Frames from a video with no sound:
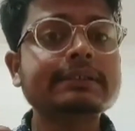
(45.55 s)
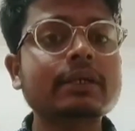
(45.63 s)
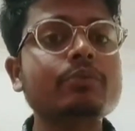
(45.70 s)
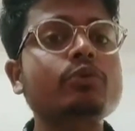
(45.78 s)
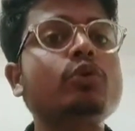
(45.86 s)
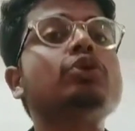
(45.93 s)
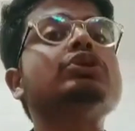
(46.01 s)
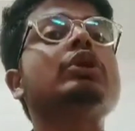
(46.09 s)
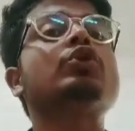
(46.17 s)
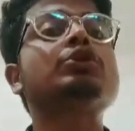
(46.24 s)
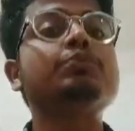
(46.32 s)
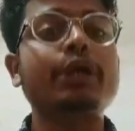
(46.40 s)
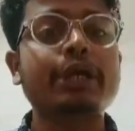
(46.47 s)
सब
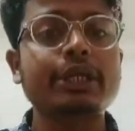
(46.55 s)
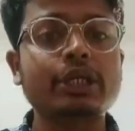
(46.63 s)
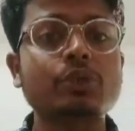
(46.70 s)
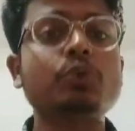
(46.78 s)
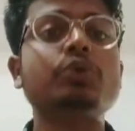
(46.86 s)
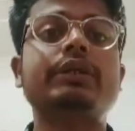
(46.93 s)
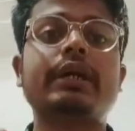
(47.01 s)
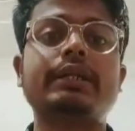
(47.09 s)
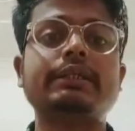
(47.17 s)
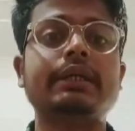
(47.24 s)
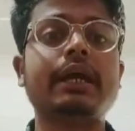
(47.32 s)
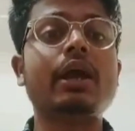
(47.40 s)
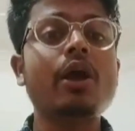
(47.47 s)
क्वेश्चन उसमें इंक्लूड कर
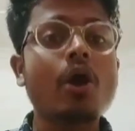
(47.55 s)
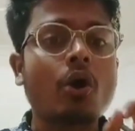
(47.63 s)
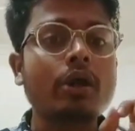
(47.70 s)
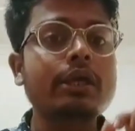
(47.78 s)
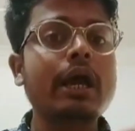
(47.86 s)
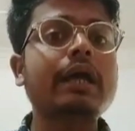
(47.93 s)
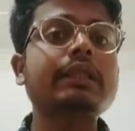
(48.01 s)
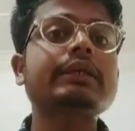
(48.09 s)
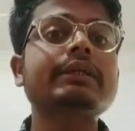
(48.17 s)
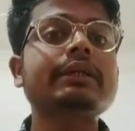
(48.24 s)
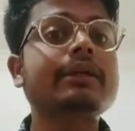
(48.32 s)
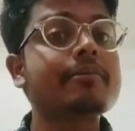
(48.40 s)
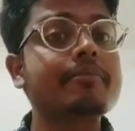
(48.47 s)
दिए हैं और यहां तक
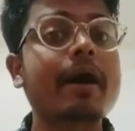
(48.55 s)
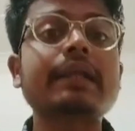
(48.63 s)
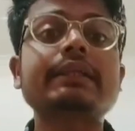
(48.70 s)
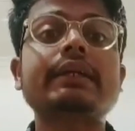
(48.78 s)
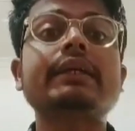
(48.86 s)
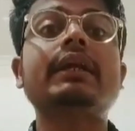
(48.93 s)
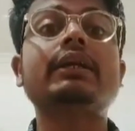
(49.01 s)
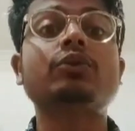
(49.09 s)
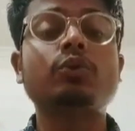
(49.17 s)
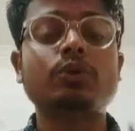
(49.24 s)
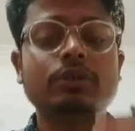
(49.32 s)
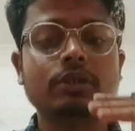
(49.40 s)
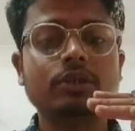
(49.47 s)
की अगर हम बात करें ना तो